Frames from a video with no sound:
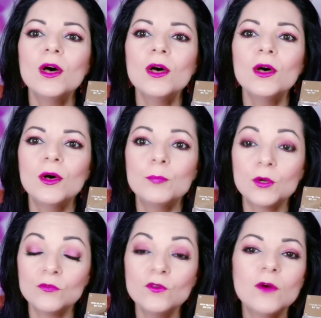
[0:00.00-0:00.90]
eh,
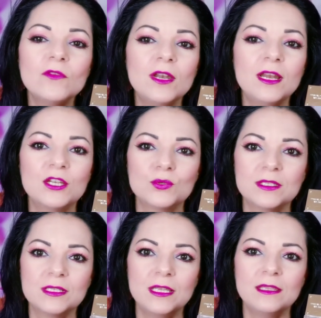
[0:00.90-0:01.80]
profumo, ve le lascio
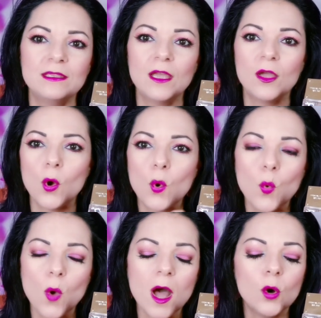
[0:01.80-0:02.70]
scritte o
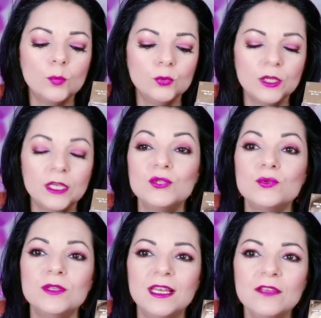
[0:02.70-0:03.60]
qua oppure
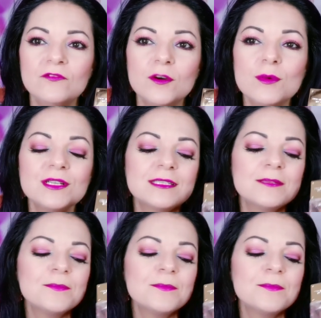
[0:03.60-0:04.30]
giù nell'info box.